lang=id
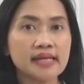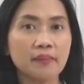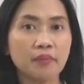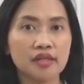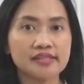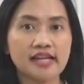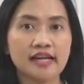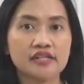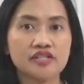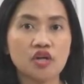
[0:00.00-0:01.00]
Kepolisian
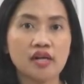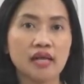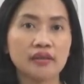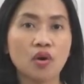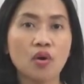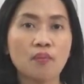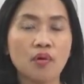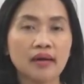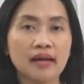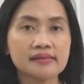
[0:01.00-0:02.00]
Nasional atau
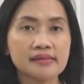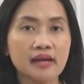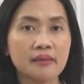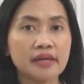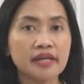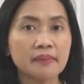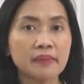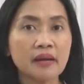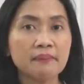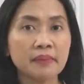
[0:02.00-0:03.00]
Kompolnas akan
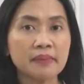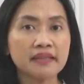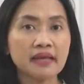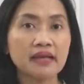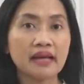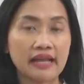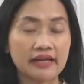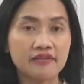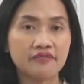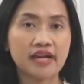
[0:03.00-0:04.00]
mengirimkan permintaan
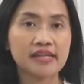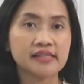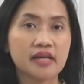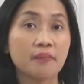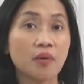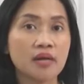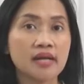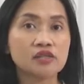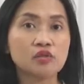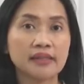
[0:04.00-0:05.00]
klarifikasi ke Polda
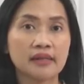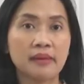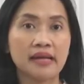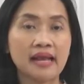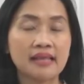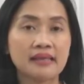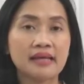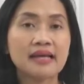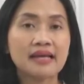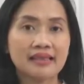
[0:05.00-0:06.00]
Sumatera Barat
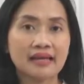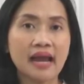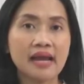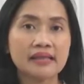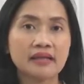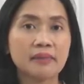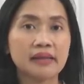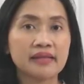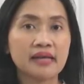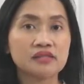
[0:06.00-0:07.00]
terkait
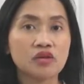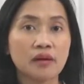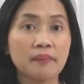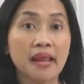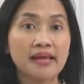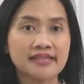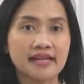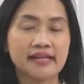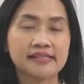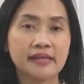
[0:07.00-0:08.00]
kematian seorang
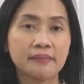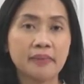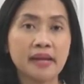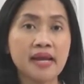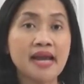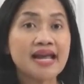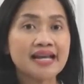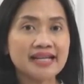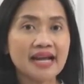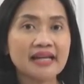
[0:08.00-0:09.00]
pelajar SMP
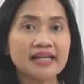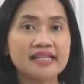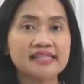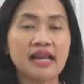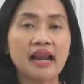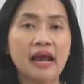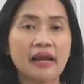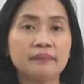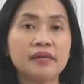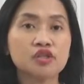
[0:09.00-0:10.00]
dengan inisial
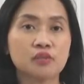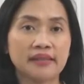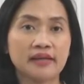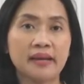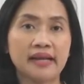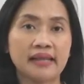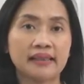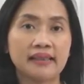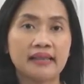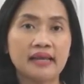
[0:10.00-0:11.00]
AM di Sumatera Barat.
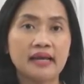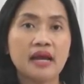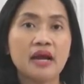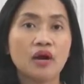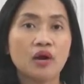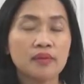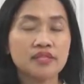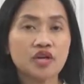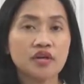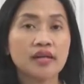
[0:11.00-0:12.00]

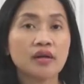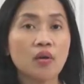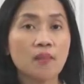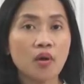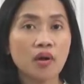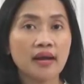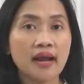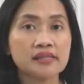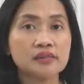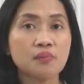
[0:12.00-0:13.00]
Komisioner
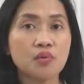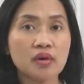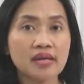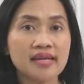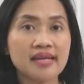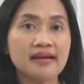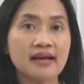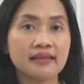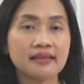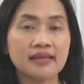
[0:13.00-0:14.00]
Kompolnas Pungki
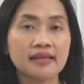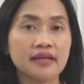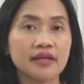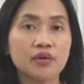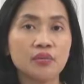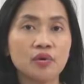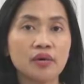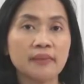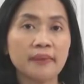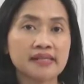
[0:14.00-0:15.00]
Indarti ketika dihubungi pada